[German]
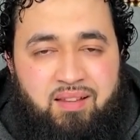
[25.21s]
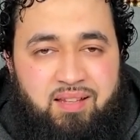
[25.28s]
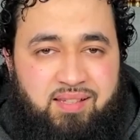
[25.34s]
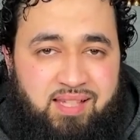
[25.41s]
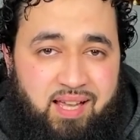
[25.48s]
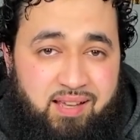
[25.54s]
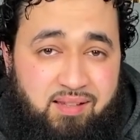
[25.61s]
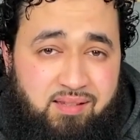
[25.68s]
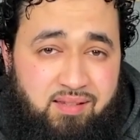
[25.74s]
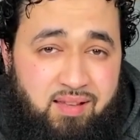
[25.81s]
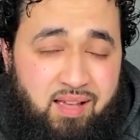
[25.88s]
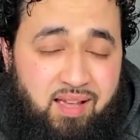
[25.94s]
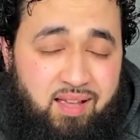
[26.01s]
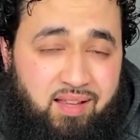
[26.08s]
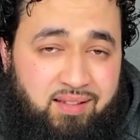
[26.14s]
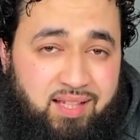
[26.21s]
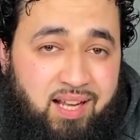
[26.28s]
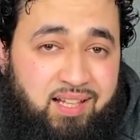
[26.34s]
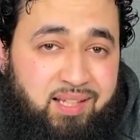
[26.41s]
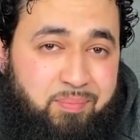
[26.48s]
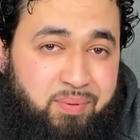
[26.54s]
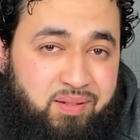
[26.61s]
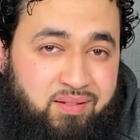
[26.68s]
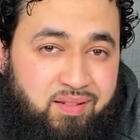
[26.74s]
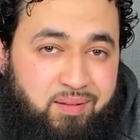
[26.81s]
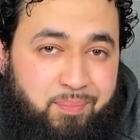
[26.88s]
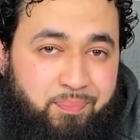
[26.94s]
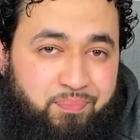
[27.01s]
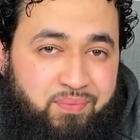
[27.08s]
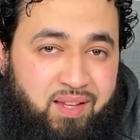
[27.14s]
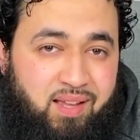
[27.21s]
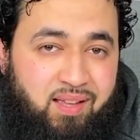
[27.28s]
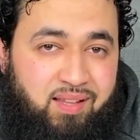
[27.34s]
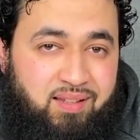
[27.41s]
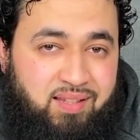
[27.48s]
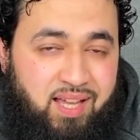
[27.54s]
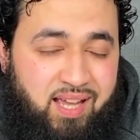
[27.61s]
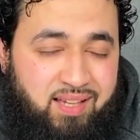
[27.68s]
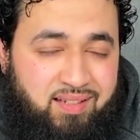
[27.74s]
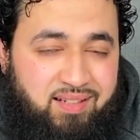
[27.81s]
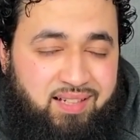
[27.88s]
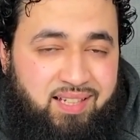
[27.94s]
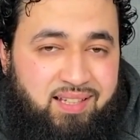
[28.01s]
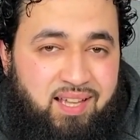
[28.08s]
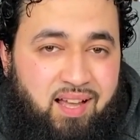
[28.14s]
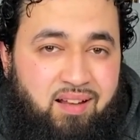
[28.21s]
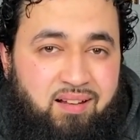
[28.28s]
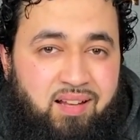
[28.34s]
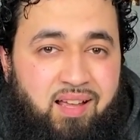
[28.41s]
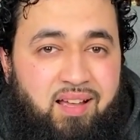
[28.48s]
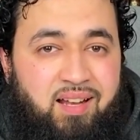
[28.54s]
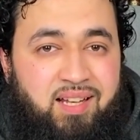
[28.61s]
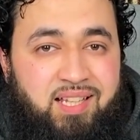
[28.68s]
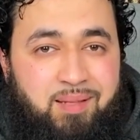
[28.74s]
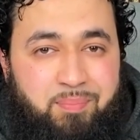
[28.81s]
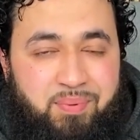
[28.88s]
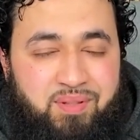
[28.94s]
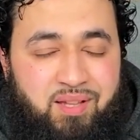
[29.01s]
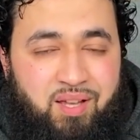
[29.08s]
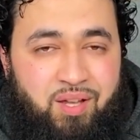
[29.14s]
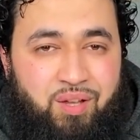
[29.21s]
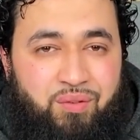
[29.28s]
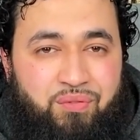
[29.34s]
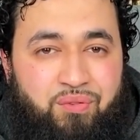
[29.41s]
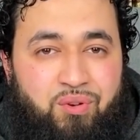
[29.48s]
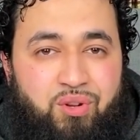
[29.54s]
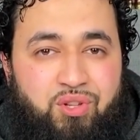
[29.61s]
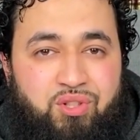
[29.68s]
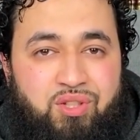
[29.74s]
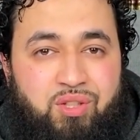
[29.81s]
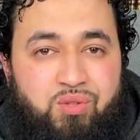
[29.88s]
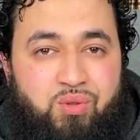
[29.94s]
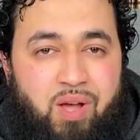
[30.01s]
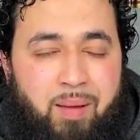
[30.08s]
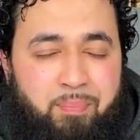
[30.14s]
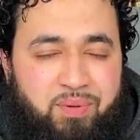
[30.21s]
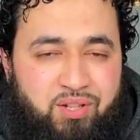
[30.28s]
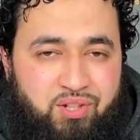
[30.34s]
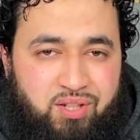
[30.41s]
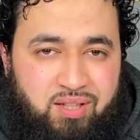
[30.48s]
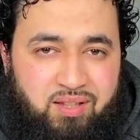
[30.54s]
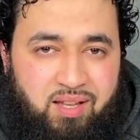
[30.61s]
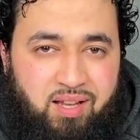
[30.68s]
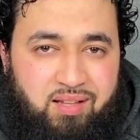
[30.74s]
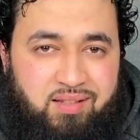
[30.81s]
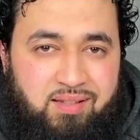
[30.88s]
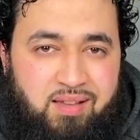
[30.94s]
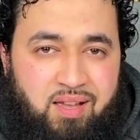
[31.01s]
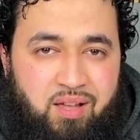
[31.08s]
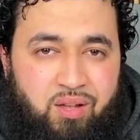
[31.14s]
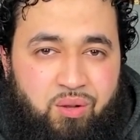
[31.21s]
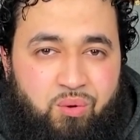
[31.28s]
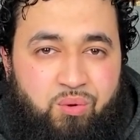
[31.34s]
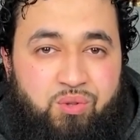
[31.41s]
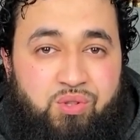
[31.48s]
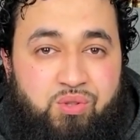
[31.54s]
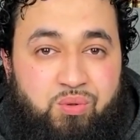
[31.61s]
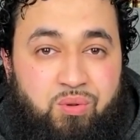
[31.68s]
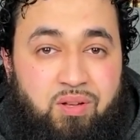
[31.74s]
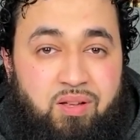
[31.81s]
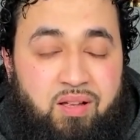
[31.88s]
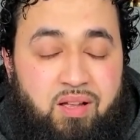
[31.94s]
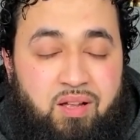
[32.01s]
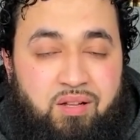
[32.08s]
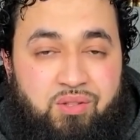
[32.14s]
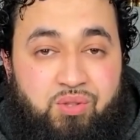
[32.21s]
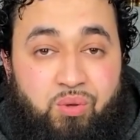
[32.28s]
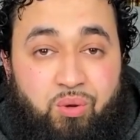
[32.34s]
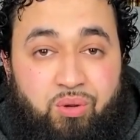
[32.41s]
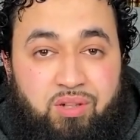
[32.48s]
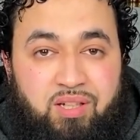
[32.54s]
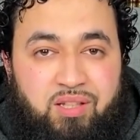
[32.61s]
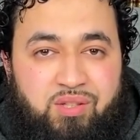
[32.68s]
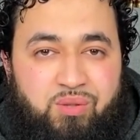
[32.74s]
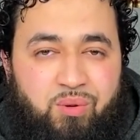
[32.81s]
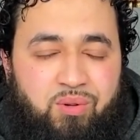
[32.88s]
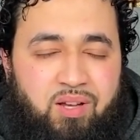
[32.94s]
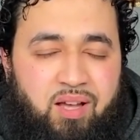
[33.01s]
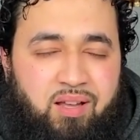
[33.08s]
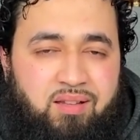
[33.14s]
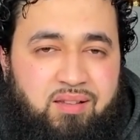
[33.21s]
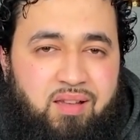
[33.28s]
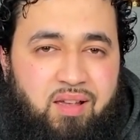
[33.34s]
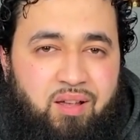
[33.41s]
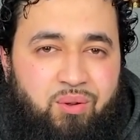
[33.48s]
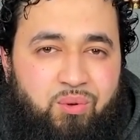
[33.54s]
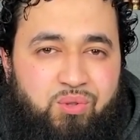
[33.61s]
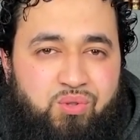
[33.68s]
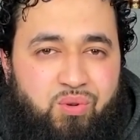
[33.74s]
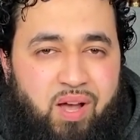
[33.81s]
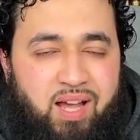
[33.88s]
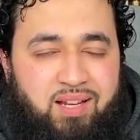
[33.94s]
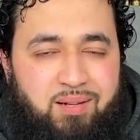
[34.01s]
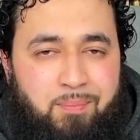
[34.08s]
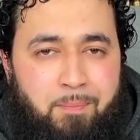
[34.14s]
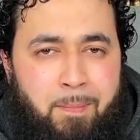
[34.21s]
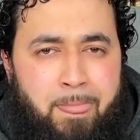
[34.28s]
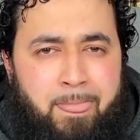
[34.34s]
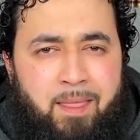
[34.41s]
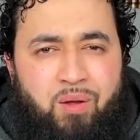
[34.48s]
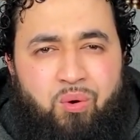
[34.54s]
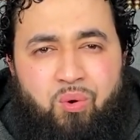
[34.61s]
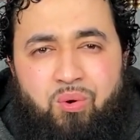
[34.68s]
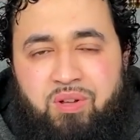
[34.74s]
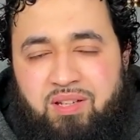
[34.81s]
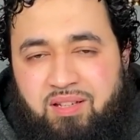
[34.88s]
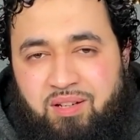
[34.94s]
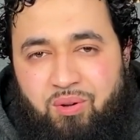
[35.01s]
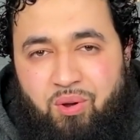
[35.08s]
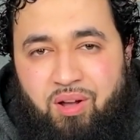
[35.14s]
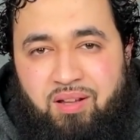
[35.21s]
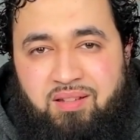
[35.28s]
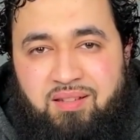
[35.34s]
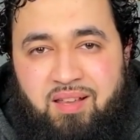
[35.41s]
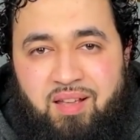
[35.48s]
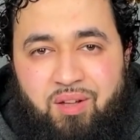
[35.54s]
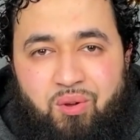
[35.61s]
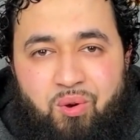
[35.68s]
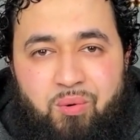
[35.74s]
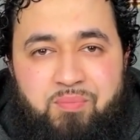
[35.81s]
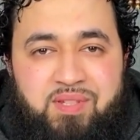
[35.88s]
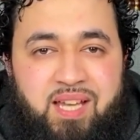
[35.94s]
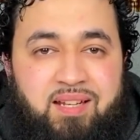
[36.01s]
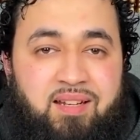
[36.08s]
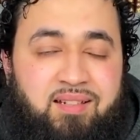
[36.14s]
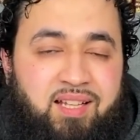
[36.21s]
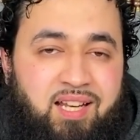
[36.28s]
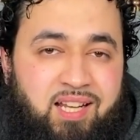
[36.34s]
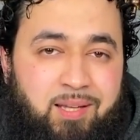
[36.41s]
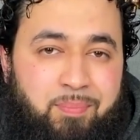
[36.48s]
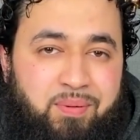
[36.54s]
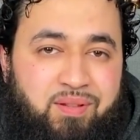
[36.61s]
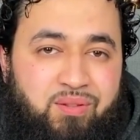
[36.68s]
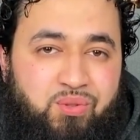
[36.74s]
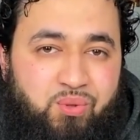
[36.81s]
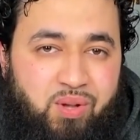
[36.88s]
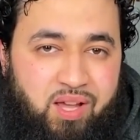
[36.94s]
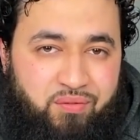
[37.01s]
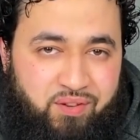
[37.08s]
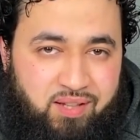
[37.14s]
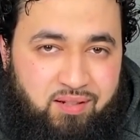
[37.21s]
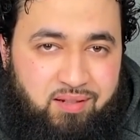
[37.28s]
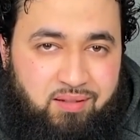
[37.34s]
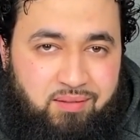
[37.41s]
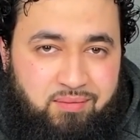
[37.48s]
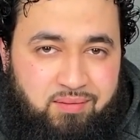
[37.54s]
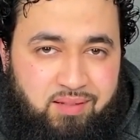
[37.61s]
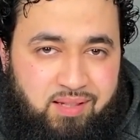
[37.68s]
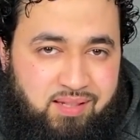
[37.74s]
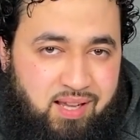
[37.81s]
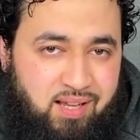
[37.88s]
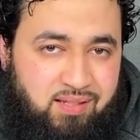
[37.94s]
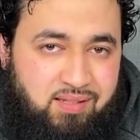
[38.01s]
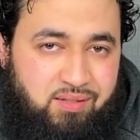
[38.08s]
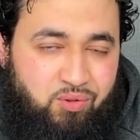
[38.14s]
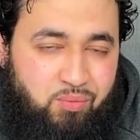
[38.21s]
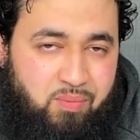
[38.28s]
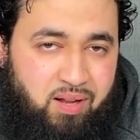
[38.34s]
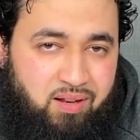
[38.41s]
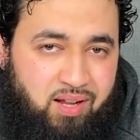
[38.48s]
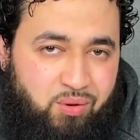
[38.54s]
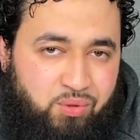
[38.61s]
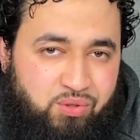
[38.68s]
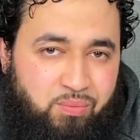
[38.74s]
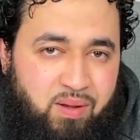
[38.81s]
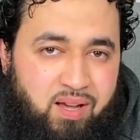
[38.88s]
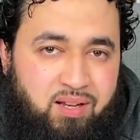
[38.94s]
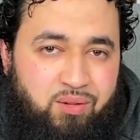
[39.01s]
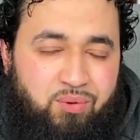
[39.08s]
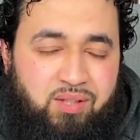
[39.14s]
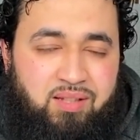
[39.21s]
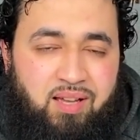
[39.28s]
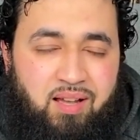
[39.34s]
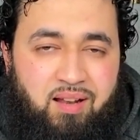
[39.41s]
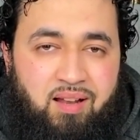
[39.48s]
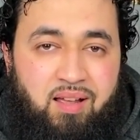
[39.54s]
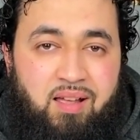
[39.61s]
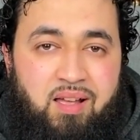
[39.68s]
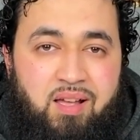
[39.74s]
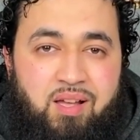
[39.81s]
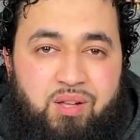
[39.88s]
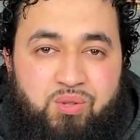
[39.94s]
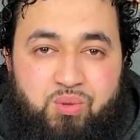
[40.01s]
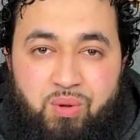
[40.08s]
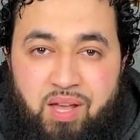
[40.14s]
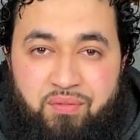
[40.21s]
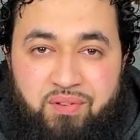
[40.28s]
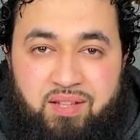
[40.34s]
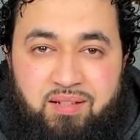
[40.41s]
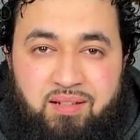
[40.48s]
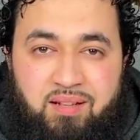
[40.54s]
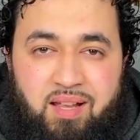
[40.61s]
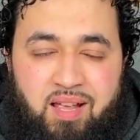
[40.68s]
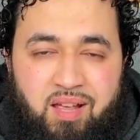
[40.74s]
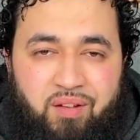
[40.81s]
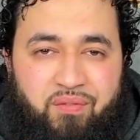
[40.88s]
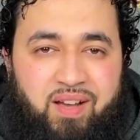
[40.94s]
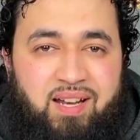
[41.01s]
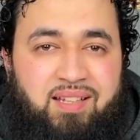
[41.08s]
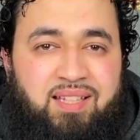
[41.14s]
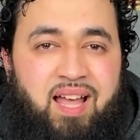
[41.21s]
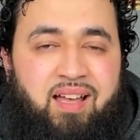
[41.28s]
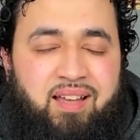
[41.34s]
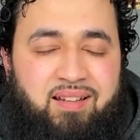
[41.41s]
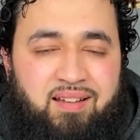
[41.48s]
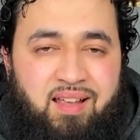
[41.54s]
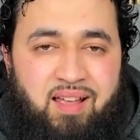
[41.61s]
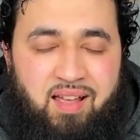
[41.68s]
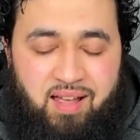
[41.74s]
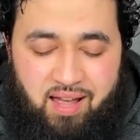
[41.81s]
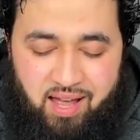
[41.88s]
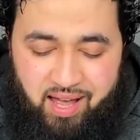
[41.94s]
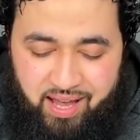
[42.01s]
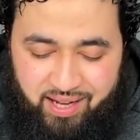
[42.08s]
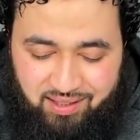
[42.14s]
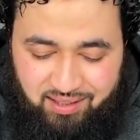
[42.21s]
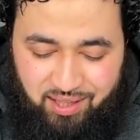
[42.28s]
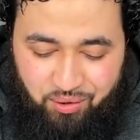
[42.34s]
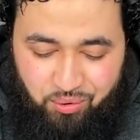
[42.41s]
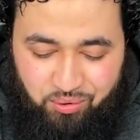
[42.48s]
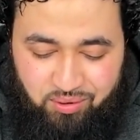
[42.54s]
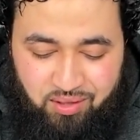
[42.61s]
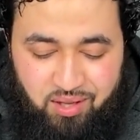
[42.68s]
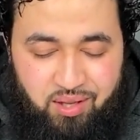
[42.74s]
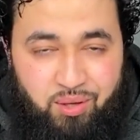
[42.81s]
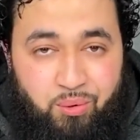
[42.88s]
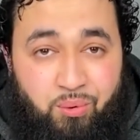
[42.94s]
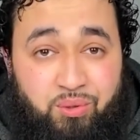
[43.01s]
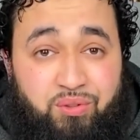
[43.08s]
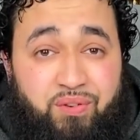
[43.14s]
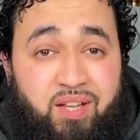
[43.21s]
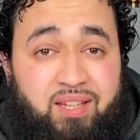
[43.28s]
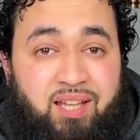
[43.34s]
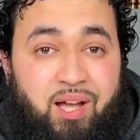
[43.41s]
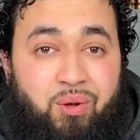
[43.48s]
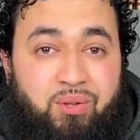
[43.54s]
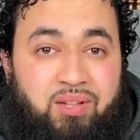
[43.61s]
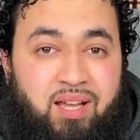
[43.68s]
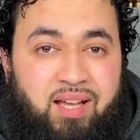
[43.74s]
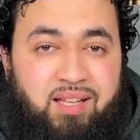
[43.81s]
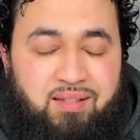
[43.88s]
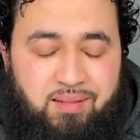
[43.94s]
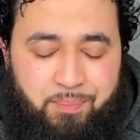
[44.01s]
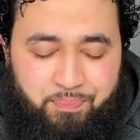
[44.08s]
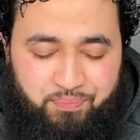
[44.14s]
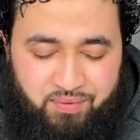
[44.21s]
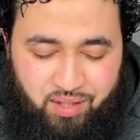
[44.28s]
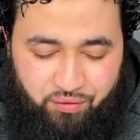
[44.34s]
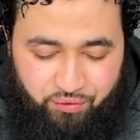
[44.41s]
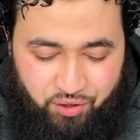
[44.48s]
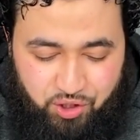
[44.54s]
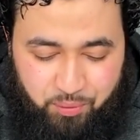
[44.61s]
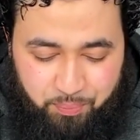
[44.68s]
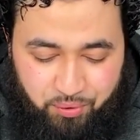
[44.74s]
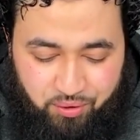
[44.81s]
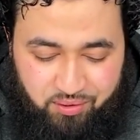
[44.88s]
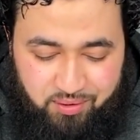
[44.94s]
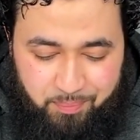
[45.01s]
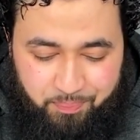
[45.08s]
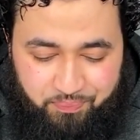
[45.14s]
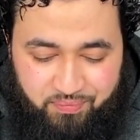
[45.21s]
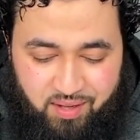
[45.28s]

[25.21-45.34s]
Das heißt, der Liebende, derjenige, der Allah liebt, flüchtet zur Abgeschiedenheit und zur Zurückgezogenheit und zu einem ruhigen Ort, um seinen Geliebten zu erwähnen. Das heißt, um Allah subhanahu wa ta'ala zu erwähnen, weil er darin Erheiterung und Vertrautheit verspürt.